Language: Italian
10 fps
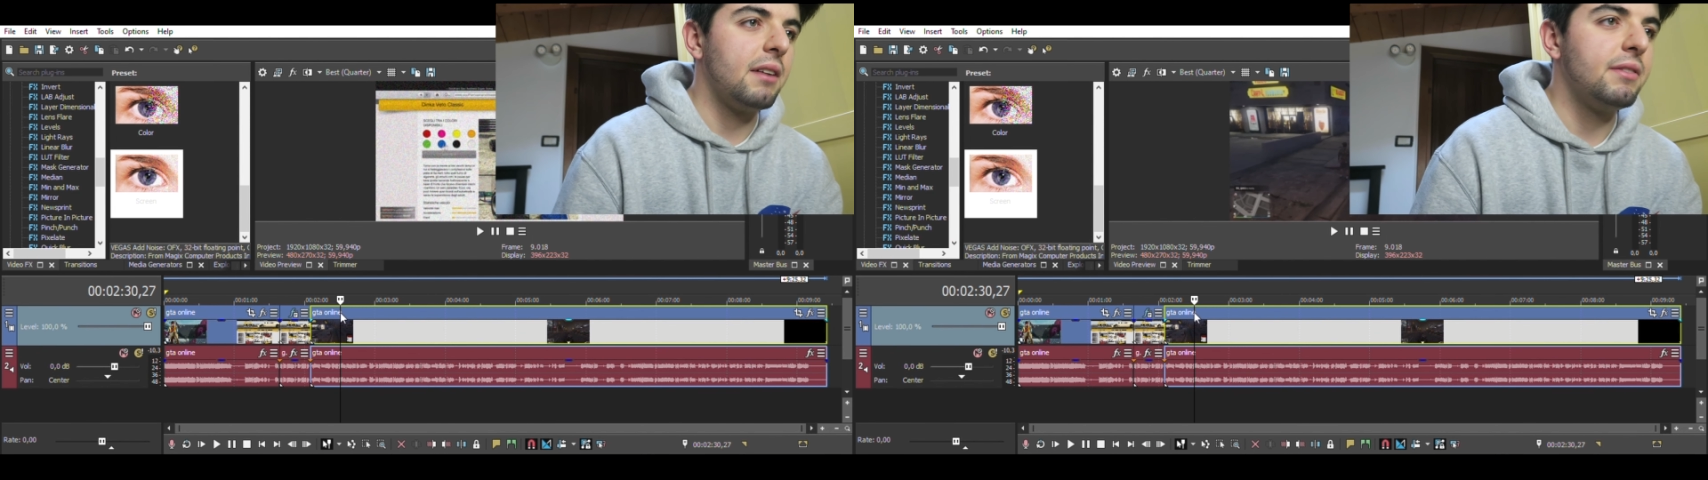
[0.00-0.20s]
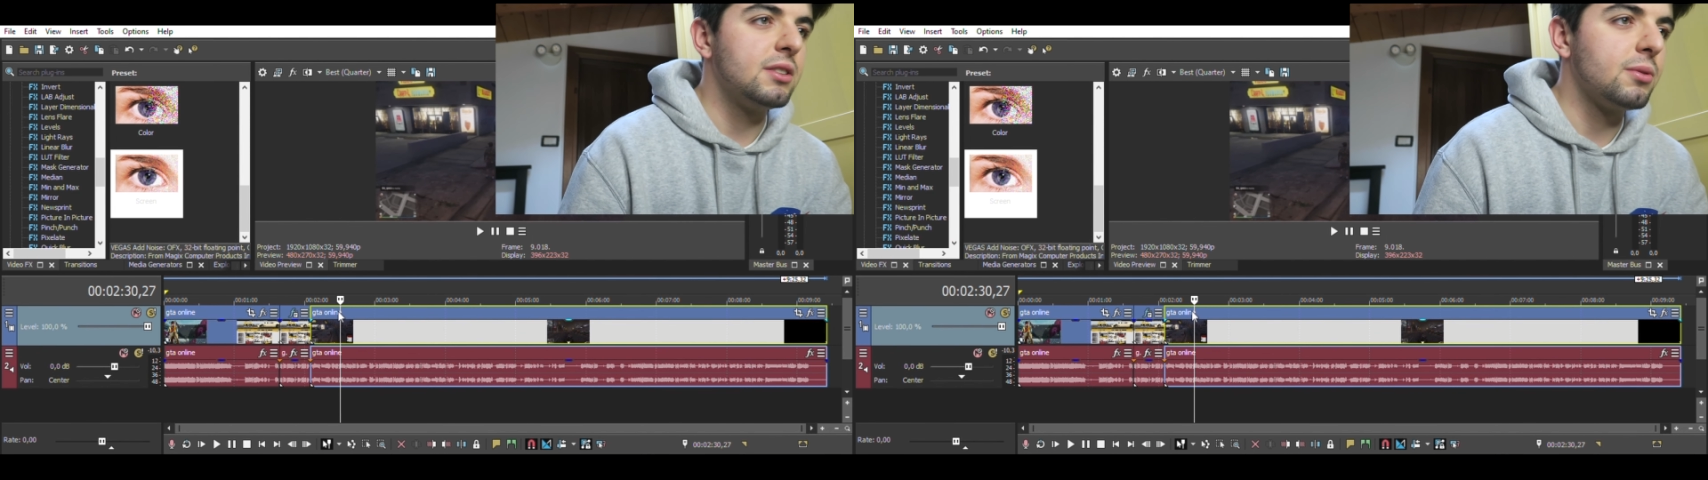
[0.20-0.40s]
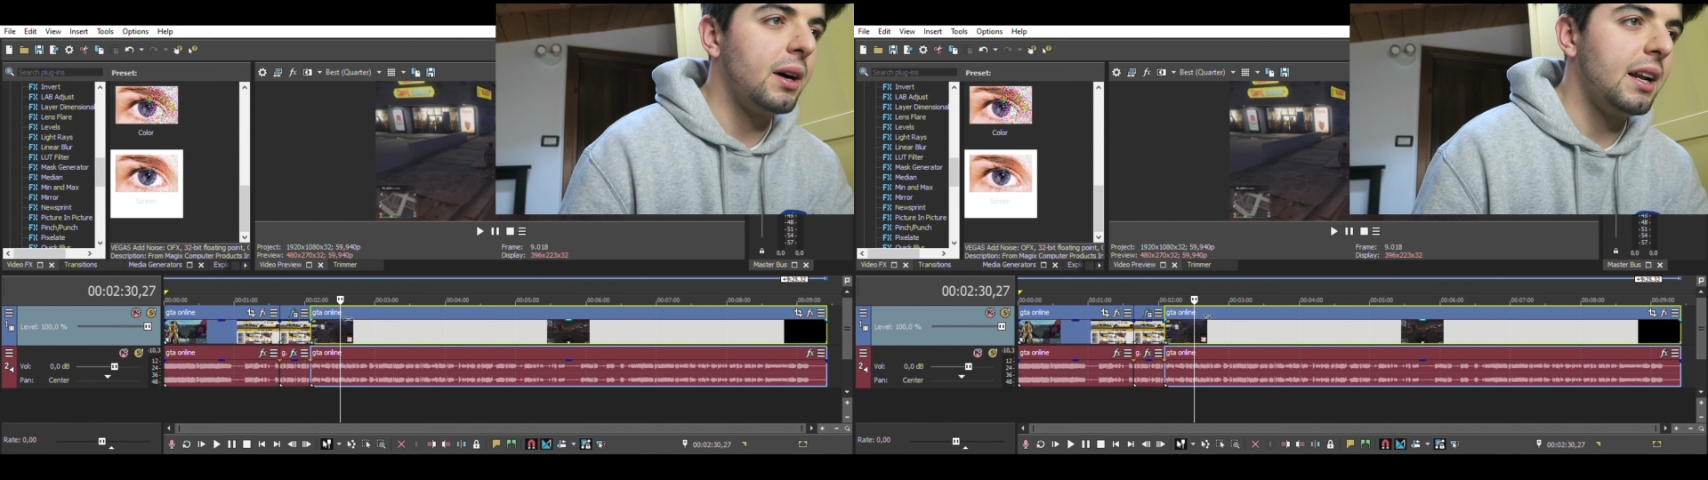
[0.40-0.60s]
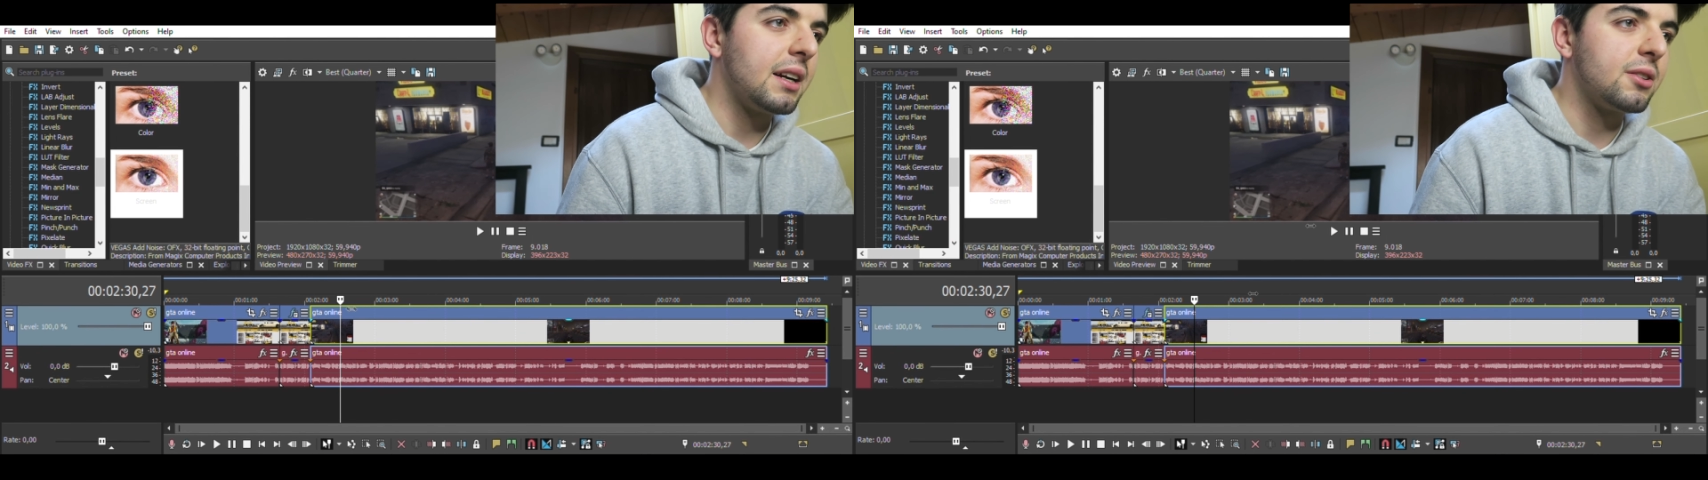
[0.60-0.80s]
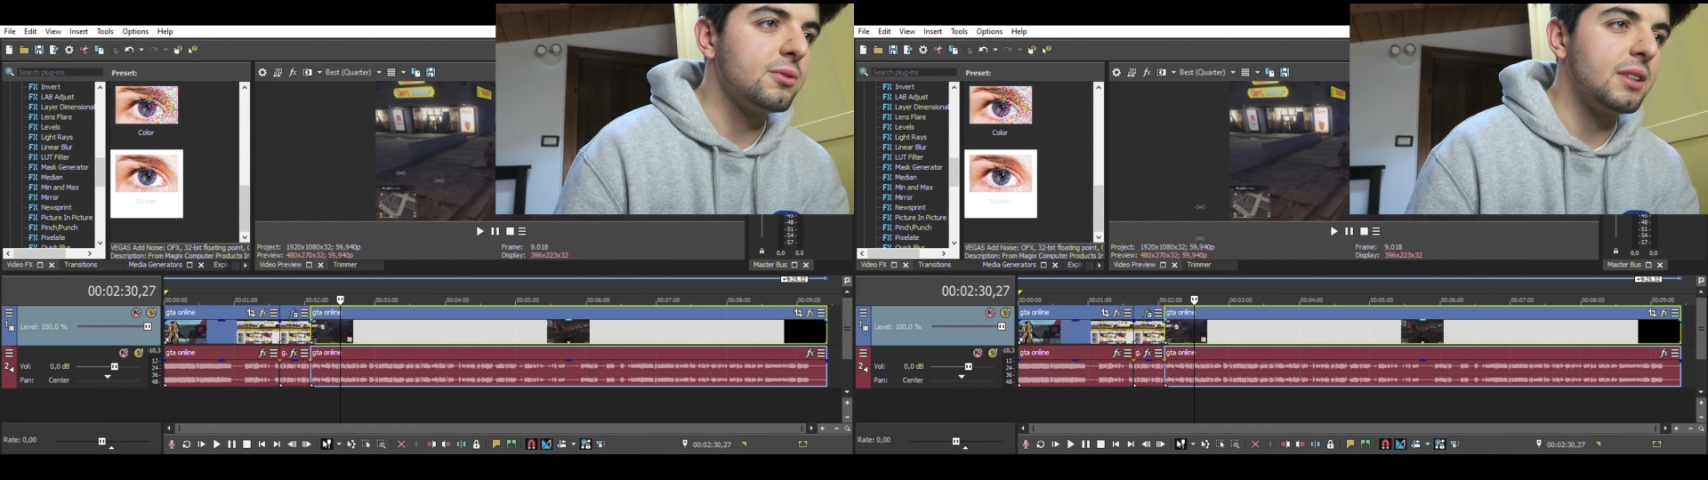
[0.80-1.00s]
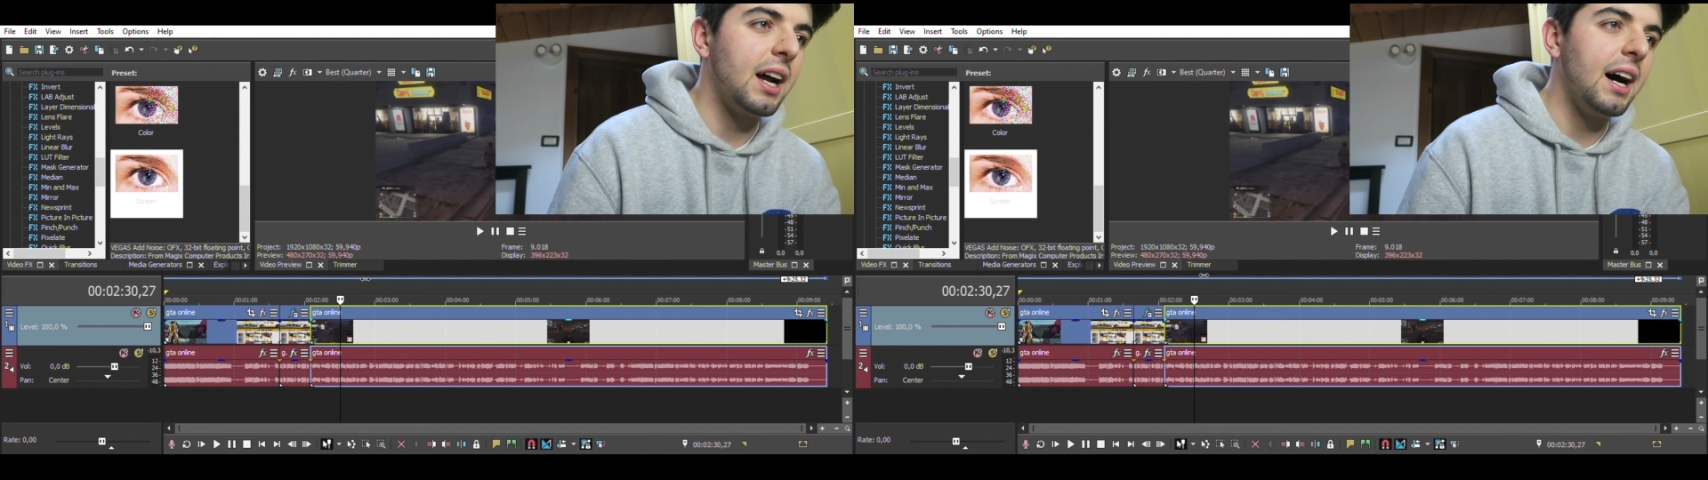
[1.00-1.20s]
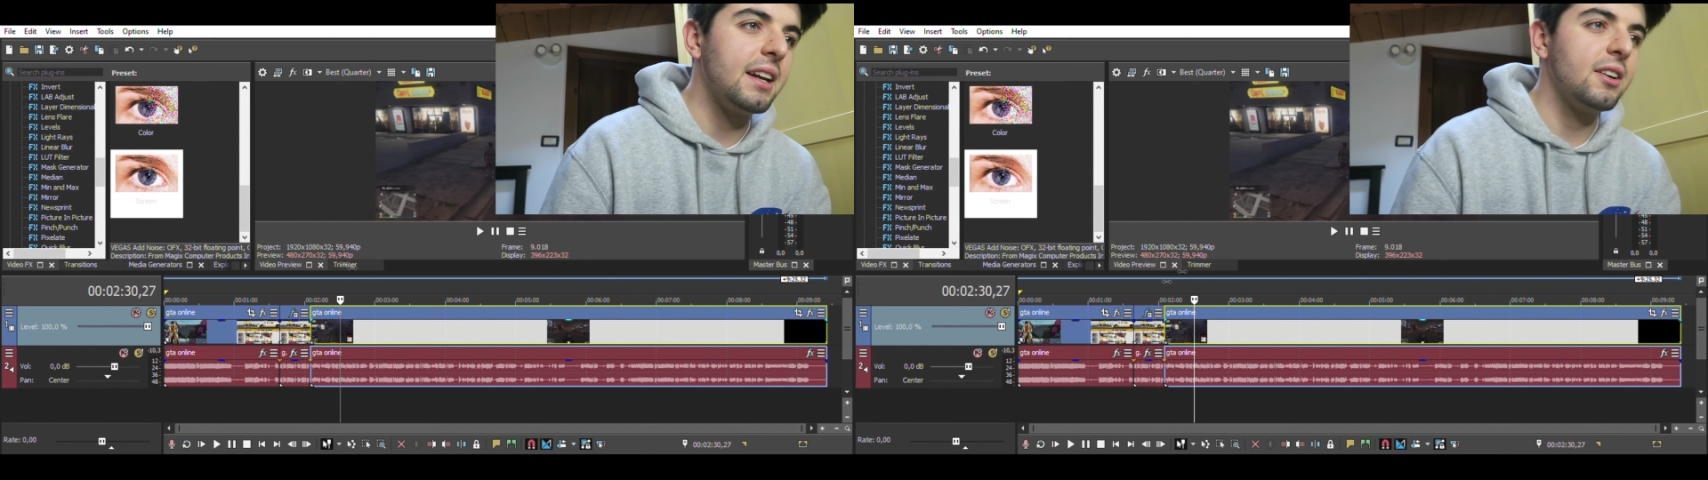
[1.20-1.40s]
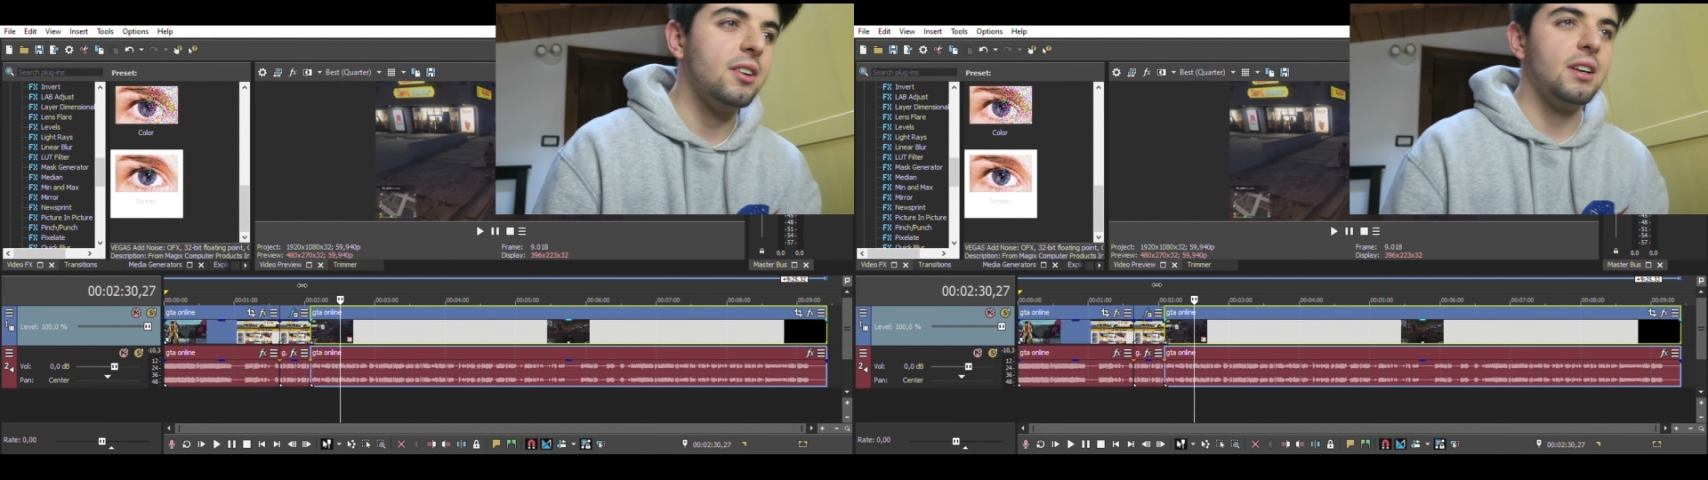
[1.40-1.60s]
visuale al
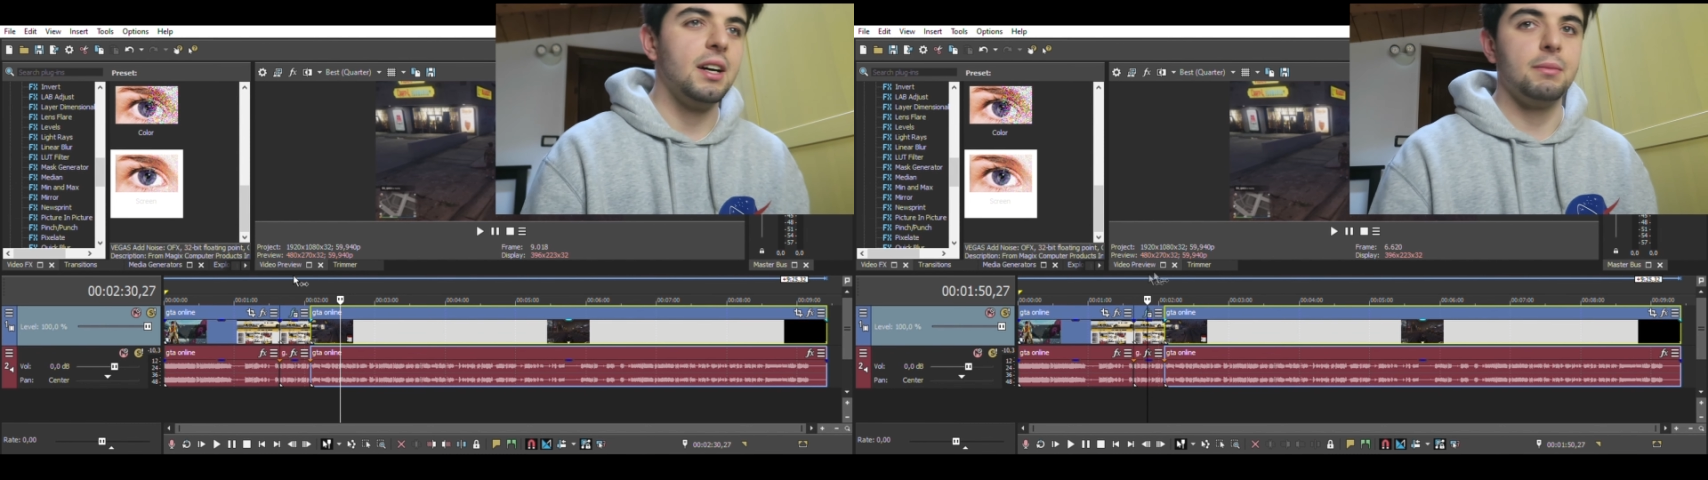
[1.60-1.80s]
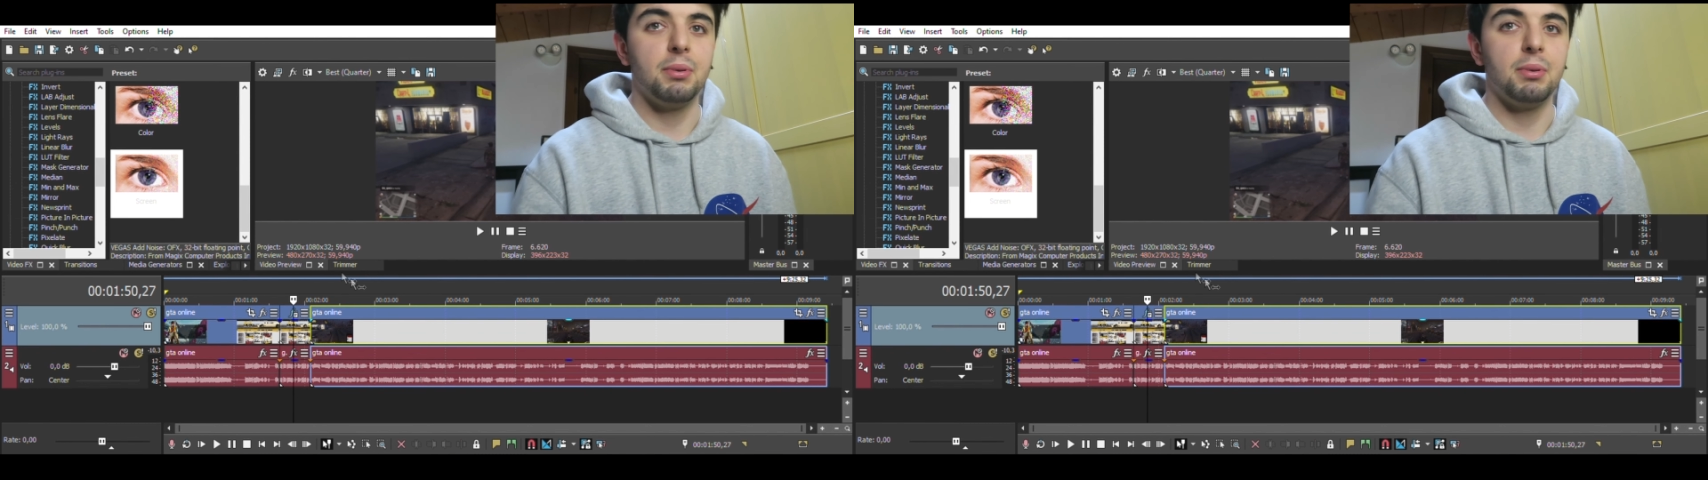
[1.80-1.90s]
contrario e